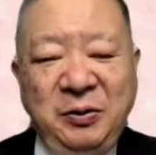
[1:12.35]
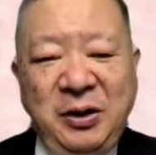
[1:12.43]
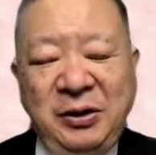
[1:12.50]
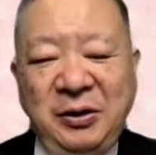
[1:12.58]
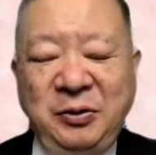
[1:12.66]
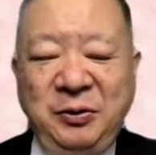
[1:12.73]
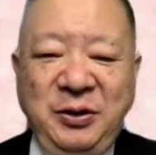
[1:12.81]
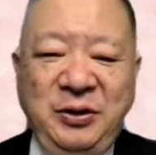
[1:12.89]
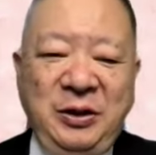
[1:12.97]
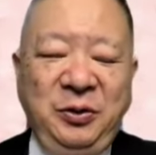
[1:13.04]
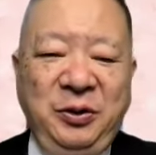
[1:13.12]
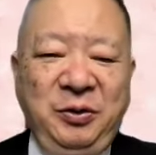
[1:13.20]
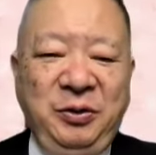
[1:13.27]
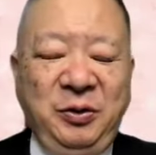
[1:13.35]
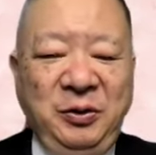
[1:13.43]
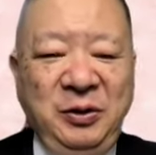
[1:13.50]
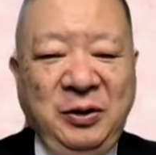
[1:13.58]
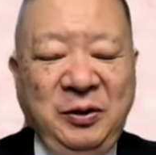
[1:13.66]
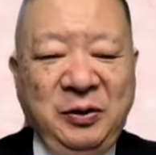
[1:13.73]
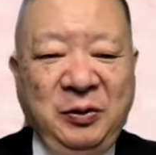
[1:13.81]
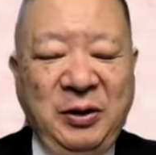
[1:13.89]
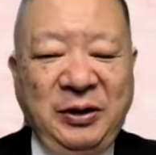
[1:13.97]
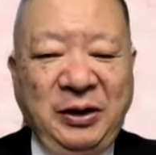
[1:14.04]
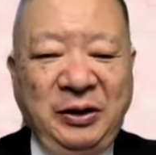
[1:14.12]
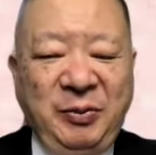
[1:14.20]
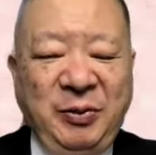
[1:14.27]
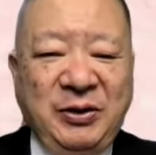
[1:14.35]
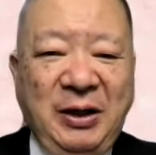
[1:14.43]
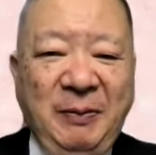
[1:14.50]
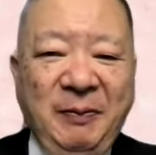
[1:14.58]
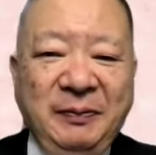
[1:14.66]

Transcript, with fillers: その黒田さん、どういうふうにご覧になってますか